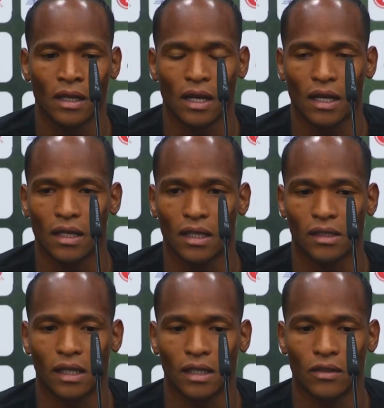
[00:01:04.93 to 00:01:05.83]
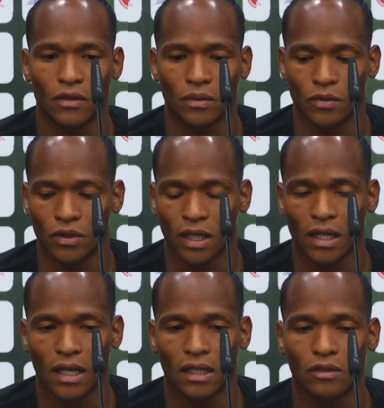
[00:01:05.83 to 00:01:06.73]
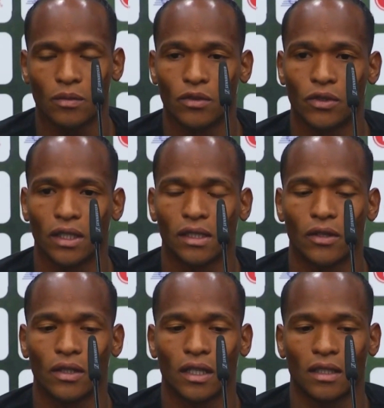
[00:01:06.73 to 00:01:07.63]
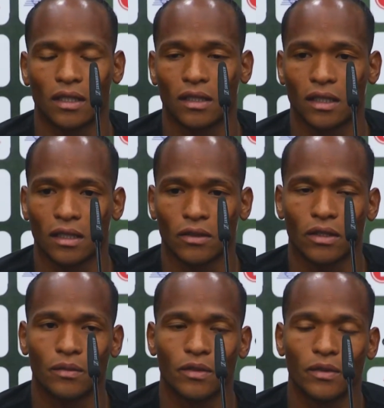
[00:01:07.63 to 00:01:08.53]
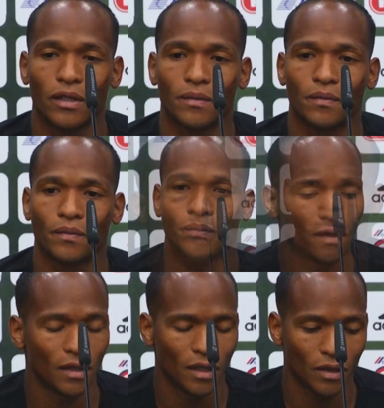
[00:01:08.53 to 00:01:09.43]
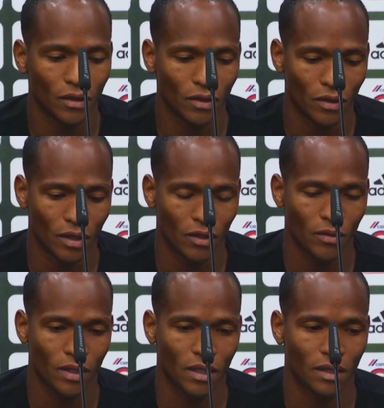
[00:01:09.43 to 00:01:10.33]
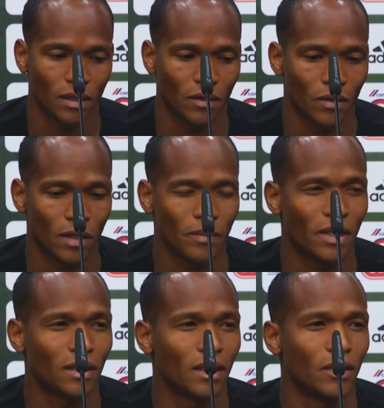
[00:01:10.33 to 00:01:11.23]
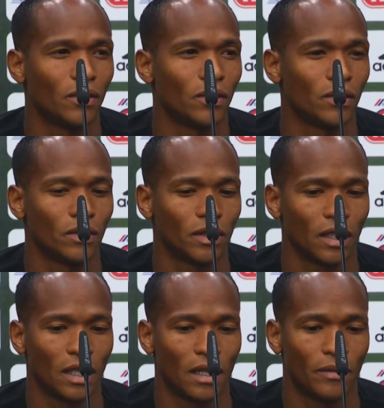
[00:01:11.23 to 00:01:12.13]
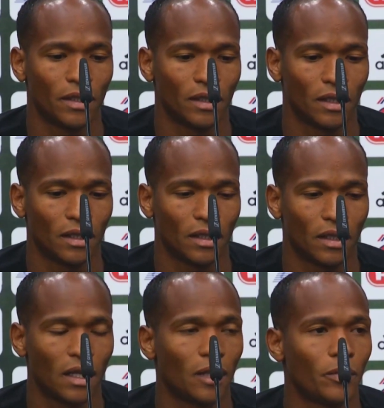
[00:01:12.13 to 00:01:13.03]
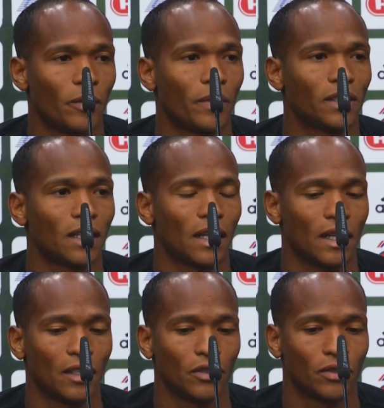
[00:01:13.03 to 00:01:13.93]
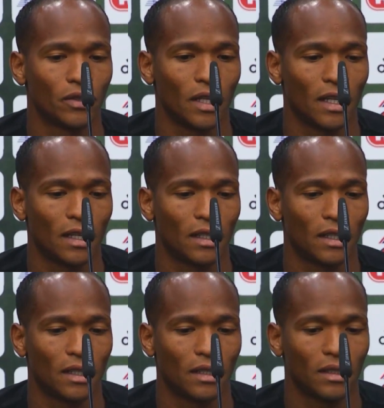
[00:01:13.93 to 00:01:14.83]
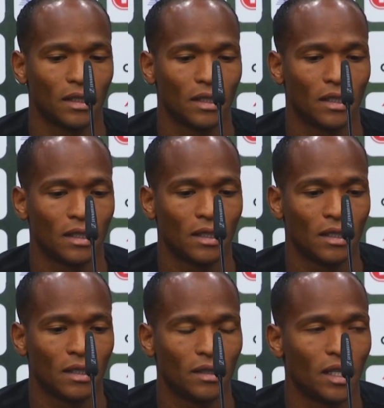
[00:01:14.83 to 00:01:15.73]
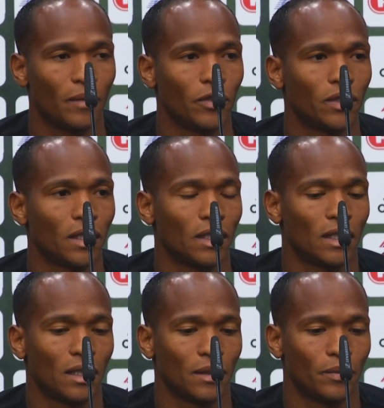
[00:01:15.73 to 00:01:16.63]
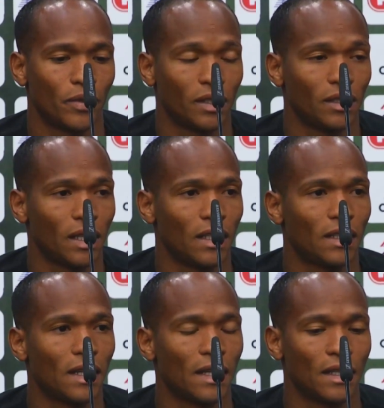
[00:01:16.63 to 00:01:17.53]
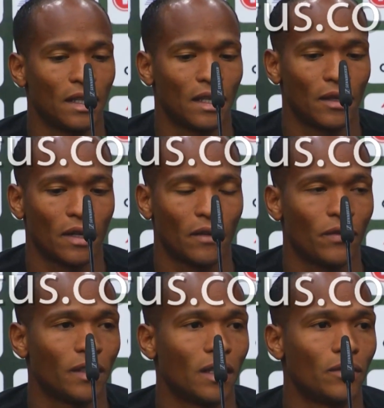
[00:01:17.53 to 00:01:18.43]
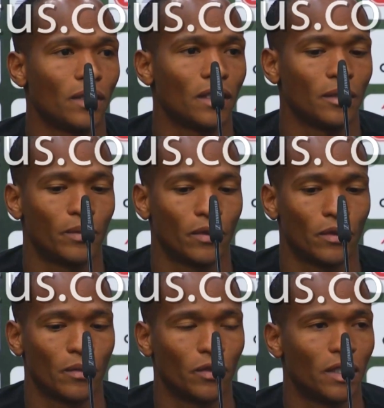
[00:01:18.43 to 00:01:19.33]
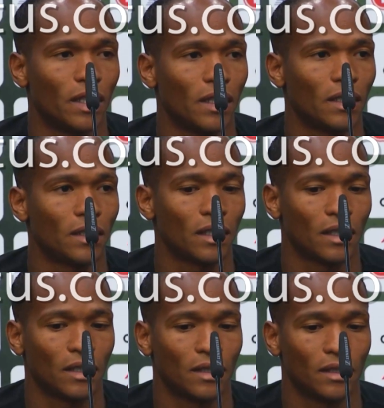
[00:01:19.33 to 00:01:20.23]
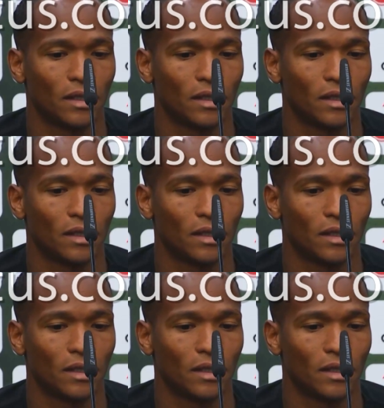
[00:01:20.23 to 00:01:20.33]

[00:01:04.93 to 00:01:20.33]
hay que salir con muchas ganas, con mucho deseo y tratar de hacer las cosas muy bien. Sí, yo creo que ellos van a hacer un gran partido, ¿no? Sé la mente que les puede pasar a ellos, ¿no? La gana de, demostrar de que pueden salir de ahí, de que van a enfrentar un equipo como Tigres que